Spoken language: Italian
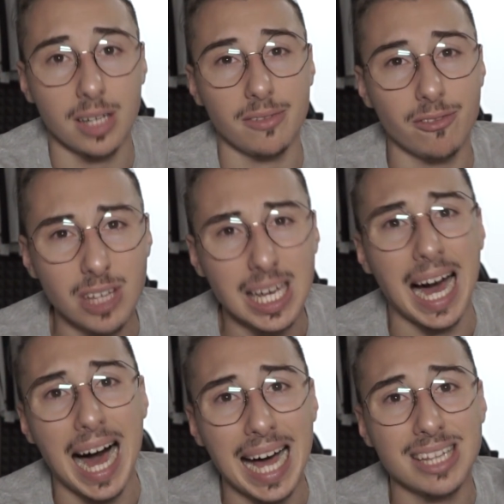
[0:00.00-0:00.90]
in
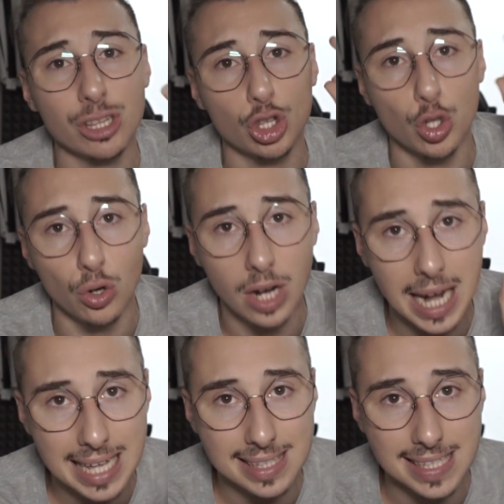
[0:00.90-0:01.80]
via Anton
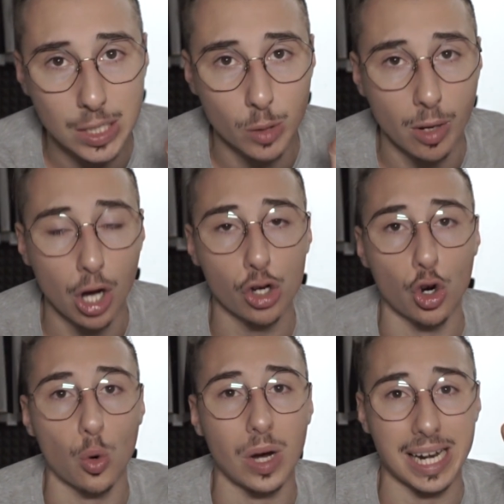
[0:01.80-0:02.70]
Lazzaro
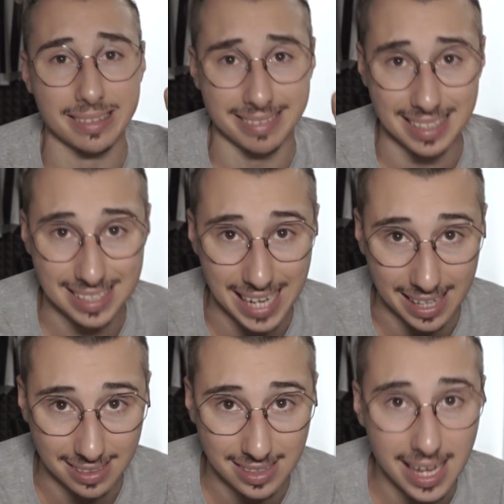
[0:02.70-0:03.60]
Moro
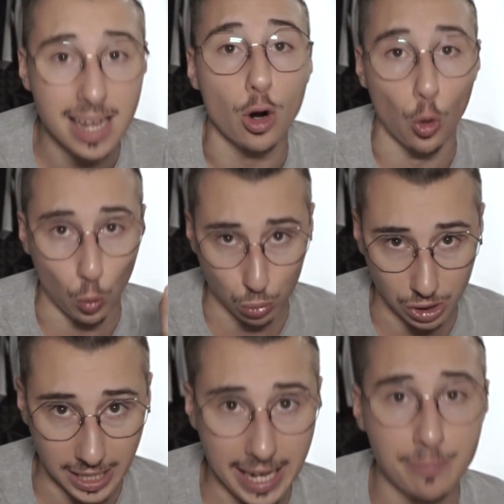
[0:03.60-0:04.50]
47,
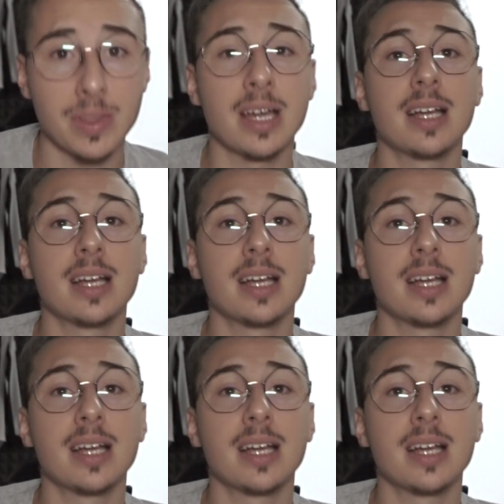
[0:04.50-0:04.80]
Udine,